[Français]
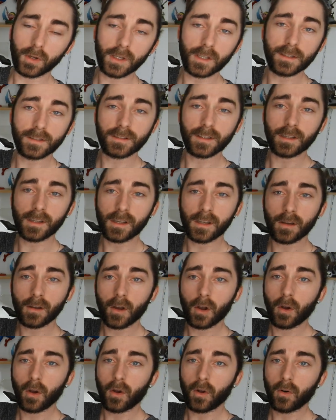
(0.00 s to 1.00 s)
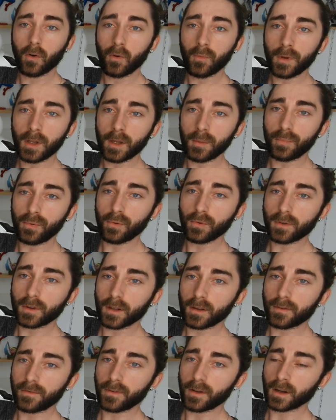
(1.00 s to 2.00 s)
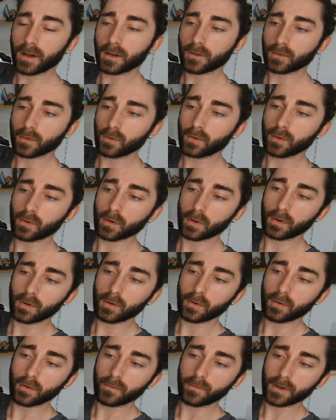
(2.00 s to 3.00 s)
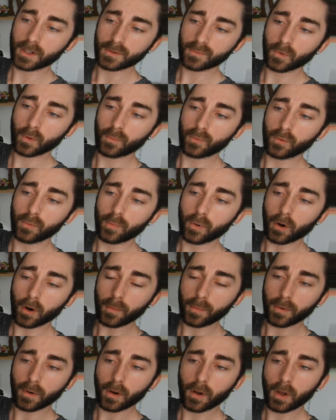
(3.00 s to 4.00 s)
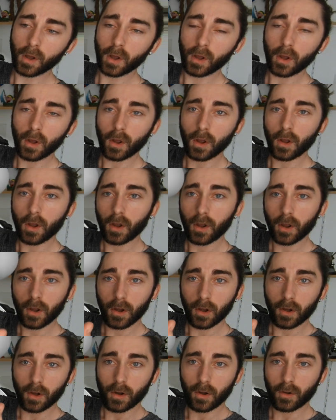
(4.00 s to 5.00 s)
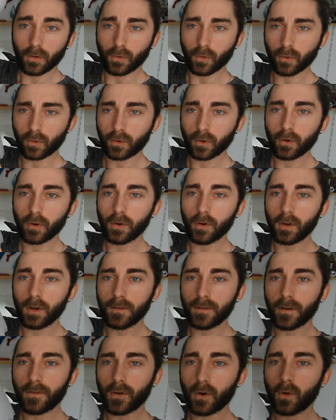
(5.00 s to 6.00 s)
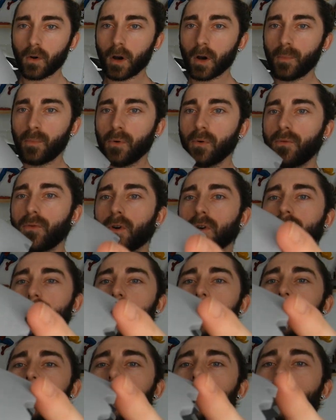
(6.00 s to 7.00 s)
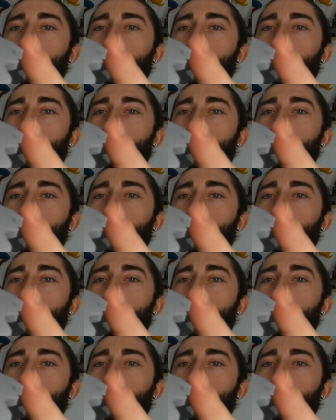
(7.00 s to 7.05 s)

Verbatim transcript: essayer le milliput et faire un truc vachement plus propre. Donc il va falloir un peu forcer